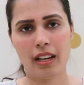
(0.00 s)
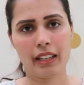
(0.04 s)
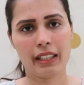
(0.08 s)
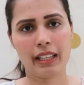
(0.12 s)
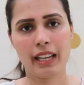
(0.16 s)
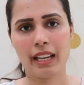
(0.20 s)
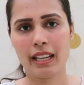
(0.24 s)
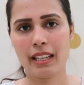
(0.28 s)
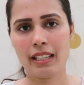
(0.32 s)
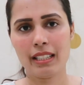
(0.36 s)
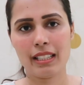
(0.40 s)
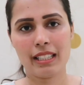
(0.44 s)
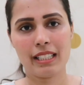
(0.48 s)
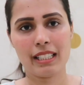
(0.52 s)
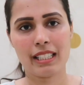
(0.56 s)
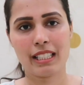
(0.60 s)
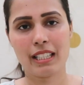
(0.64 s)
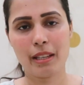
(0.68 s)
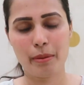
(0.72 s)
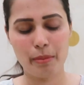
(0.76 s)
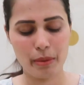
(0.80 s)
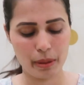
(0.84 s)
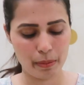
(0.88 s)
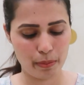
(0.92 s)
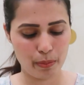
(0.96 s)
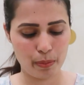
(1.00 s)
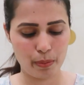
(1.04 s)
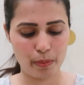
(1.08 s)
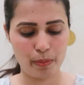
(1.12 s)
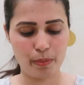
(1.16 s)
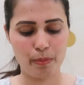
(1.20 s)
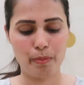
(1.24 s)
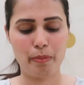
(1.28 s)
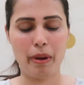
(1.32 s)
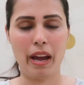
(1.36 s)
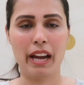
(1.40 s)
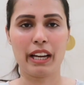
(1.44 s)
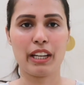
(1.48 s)
अगेन इसकी भी
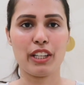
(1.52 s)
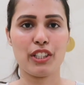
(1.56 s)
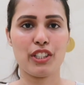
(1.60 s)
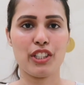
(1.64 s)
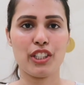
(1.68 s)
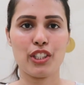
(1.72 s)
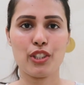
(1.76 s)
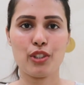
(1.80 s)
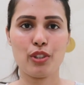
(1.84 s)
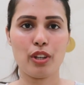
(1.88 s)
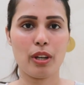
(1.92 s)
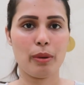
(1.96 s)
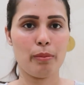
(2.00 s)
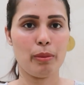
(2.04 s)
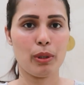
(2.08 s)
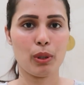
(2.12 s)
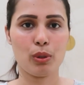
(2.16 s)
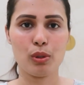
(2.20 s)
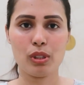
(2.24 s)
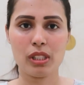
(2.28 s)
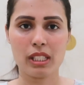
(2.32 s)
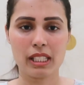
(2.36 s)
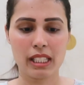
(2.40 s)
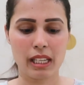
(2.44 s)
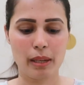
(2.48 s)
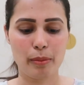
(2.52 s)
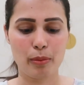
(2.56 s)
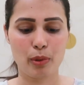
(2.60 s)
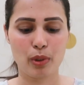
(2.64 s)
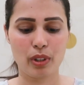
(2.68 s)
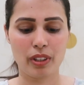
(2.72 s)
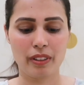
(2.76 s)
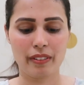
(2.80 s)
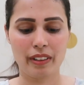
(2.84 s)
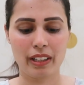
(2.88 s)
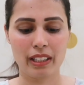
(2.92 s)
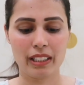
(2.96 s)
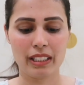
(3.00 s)
पैकेजिंग जो है बिल्कुल सेम
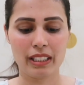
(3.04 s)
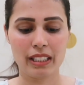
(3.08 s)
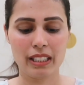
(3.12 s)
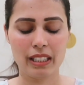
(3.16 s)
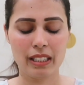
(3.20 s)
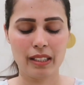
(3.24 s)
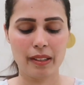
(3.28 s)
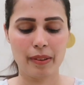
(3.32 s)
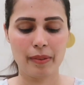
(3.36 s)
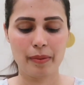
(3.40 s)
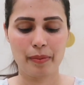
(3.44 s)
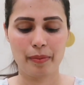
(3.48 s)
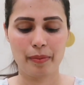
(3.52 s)
होने वाली है